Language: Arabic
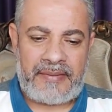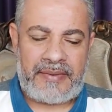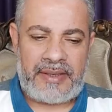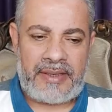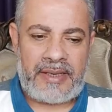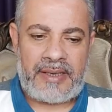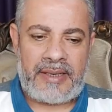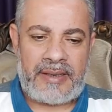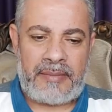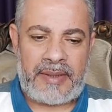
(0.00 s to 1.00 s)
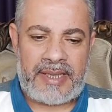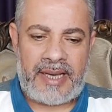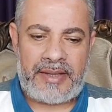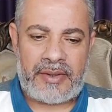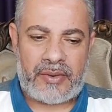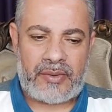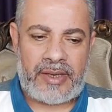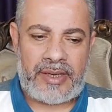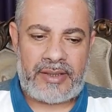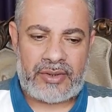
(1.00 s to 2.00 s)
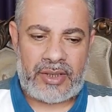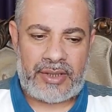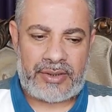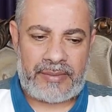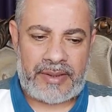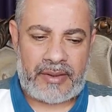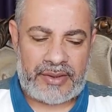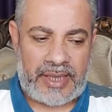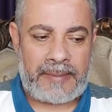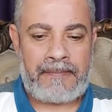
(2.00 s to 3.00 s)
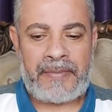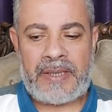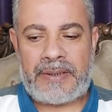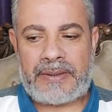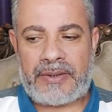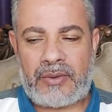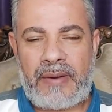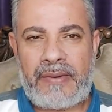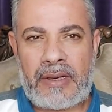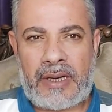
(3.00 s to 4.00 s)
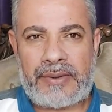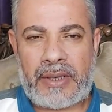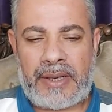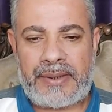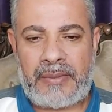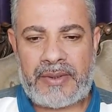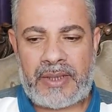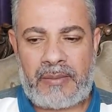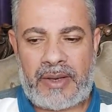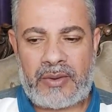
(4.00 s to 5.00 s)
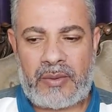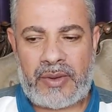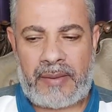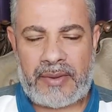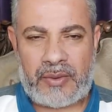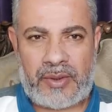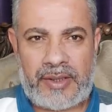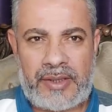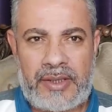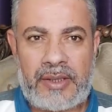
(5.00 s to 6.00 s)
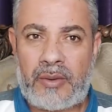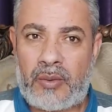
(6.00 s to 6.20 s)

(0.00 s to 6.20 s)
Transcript: في آه، مثل هذه الرؤى إن شاء الله تبارك وتعالى انتظرونا في اللقاءات القادمة والسلام عليكم ورحمة الله